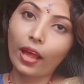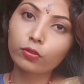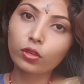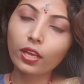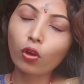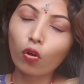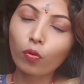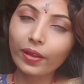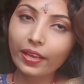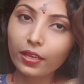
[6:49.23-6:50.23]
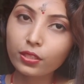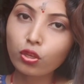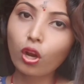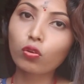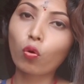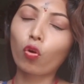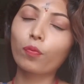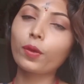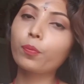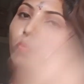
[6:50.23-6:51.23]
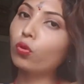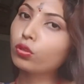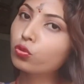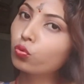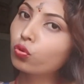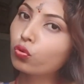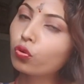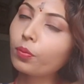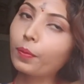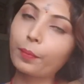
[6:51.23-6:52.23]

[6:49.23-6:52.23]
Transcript: এতটাই গরম লেগে গেছিলো আর গরমে পুরো চুল টুল